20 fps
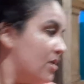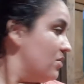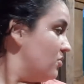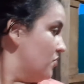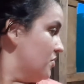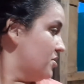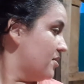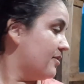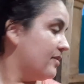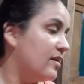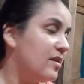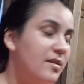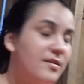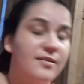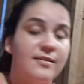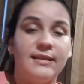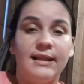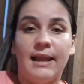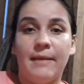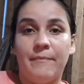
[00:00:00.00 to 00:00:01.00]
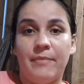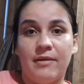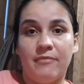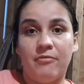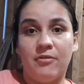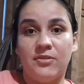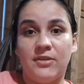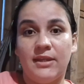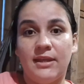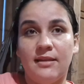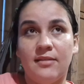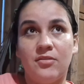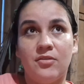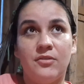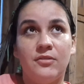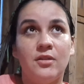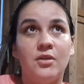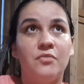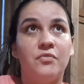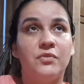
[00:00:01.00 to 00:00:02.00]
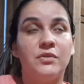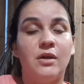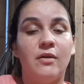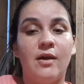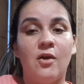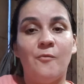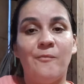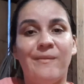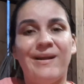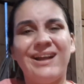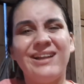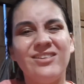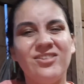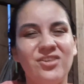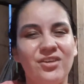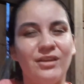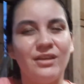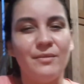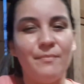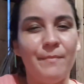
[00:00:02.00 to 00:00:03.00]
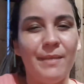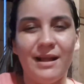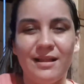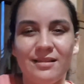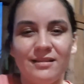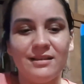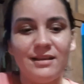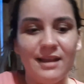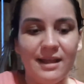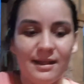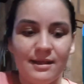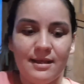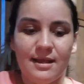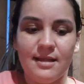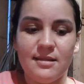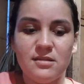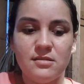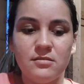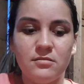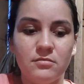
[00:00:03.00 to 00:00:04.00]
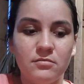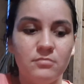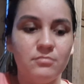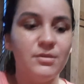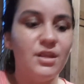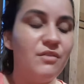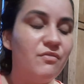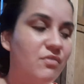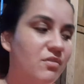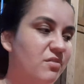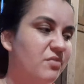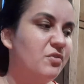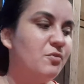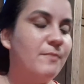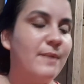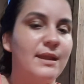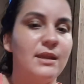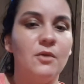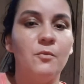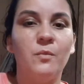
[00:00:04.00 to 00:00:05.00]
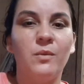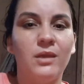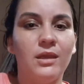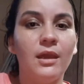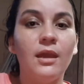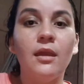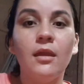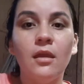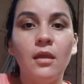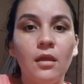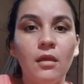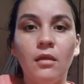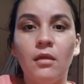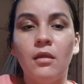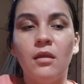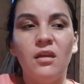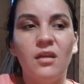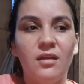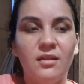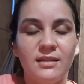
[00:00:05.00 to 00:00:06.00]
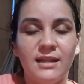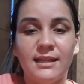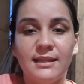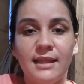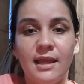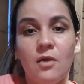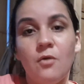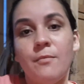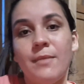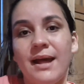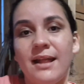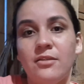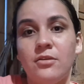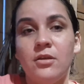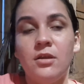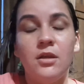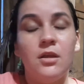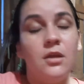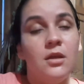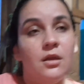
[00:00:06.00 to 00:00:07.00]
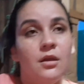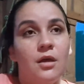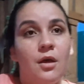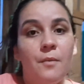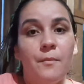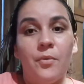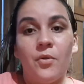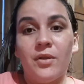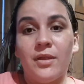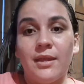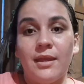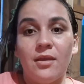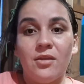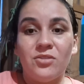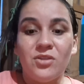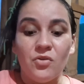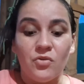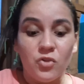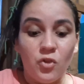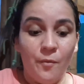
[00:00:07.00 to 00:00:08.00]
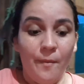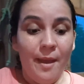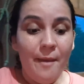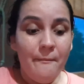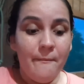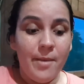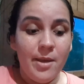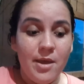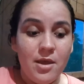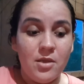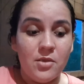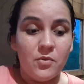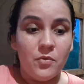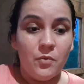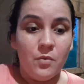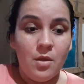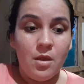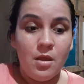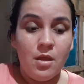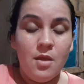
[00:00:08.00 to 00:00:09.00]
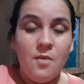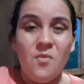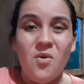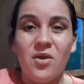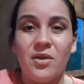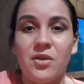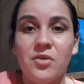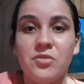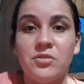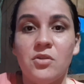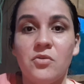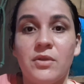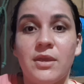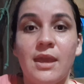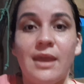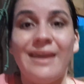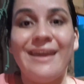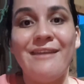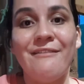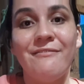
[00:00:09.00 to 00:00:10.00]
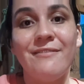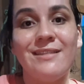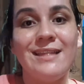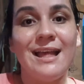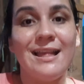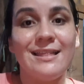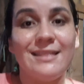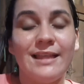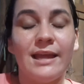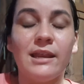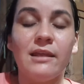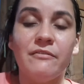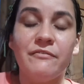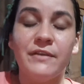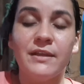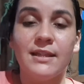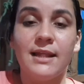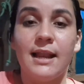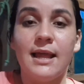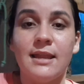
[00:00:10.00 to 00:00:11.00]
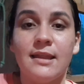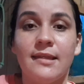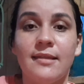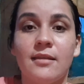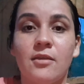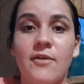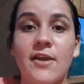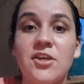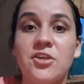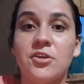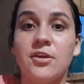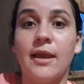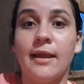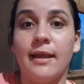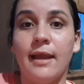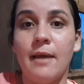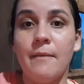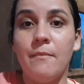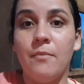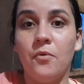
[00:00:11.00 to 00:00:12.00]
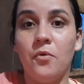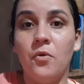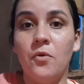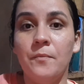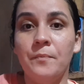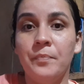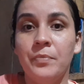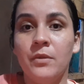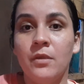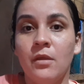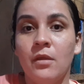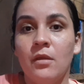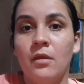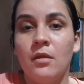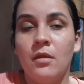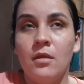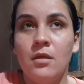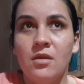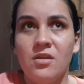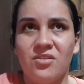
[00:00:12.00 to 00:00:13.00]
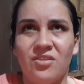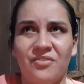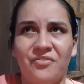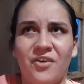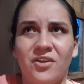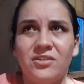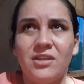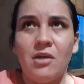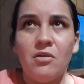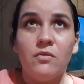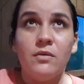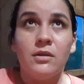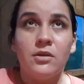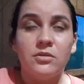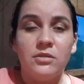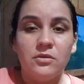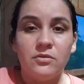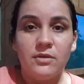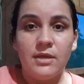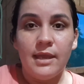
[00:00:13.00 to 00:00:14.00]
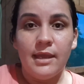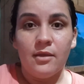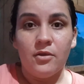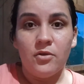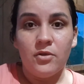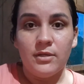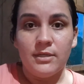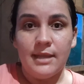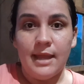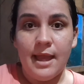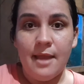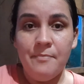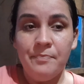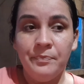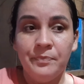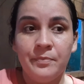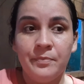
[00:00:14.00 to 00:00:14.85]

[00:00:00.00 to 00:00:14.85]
à noite as crianças estão tá lá pra avó deles. Eu vou dar uma arrumadinha aqui básica na casa. Nem vou filmar não, porque tá até arrumado. Porque eu tenho que tomar banho. Porque eu tenho que revisar as tarefinhas da Larissa, que eu acho que acabou. Só falta algum que eu tenho que recortar.